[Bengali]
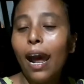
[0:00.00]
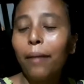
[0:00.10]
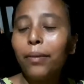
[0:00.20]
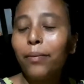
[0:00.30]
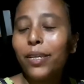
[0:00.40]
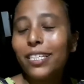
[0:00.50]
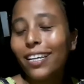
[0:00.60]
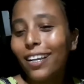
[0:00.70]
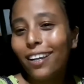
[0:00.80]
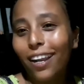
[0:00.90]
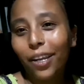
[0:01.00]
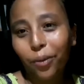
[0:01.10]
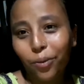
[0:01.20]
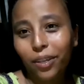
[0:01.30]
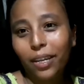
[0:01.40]
আমি বেসিক্যালি রান্না
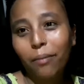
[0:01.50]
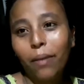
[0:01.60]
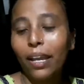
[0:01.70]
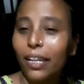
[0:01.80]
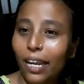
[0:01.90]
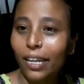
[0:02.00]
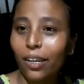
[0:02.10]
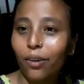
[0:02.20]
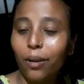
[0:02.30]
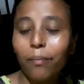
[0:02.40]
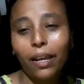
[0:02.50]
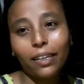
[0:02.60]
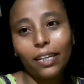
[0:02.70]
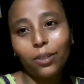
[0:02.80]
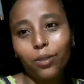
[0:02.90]
করি না মাই রান্না করে
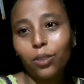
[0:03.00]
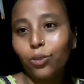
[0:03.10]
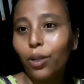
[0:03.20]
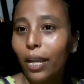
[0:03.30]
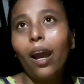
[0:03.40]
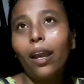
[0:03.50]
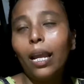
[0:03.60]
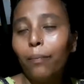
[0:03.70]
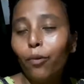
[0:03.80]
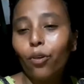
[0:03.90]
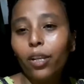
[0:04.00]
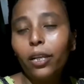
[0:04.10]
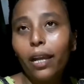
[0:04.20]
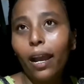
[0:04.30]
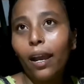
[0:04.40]
মাকে একটু একটু হেল্প হেল্প করি
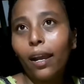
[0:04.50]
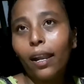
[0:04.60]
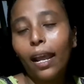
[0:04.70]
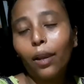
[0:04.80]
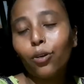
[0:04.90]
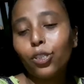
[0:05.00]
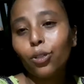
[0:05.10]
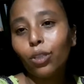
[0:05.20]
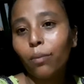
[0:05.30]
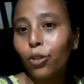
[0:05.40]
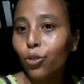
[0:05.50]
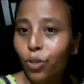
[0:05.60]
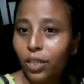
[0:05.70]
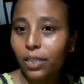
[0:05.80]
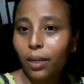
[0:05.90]
আর এখন যেহেতু আমার
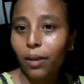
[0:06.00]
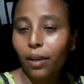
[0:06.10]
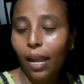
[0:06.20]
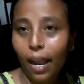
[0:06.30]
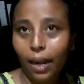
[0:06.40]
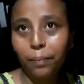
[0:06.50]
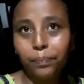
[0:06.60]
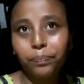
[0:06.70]
শরীরটা খারাপ